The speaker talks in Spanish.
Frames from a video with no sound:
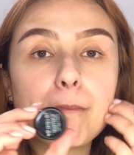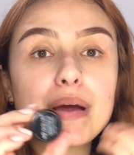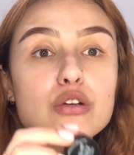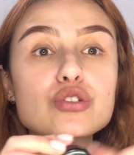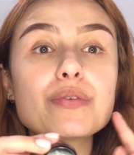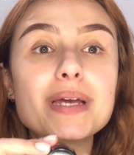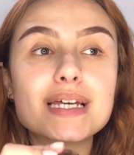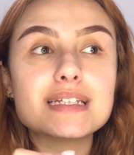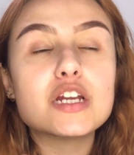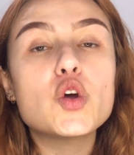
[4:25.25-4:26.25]
pero sí vi
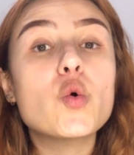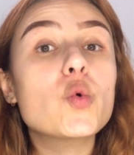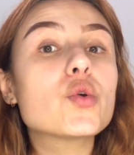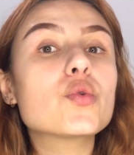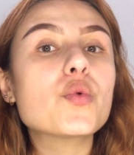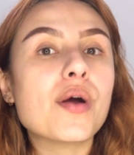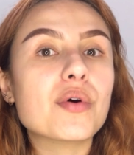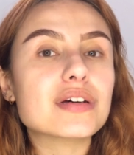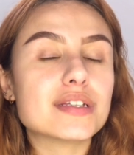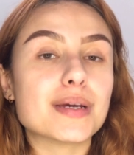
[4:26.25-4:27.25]
que salió uno
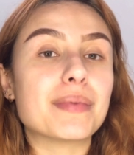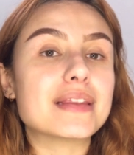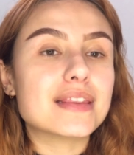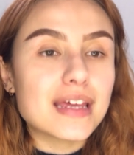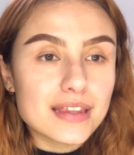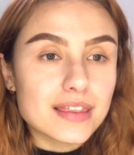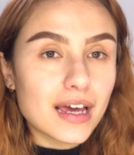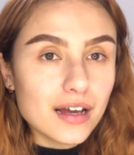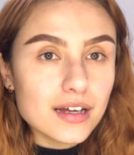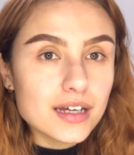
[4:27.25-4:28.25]
nuevo que se llama
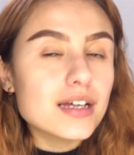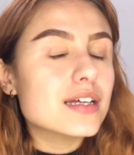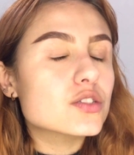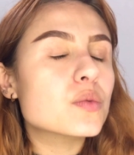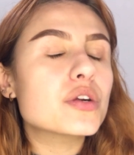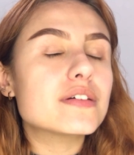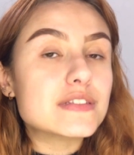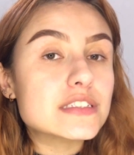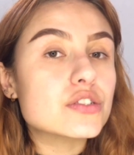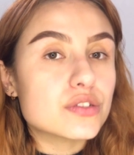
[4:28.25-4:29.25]
Tinta, es como una
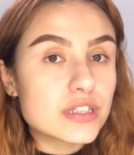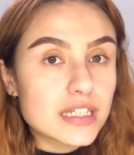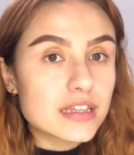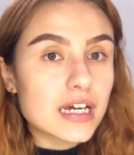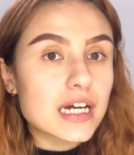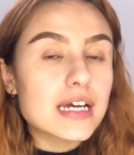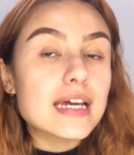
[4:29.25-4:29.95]
versión tinta,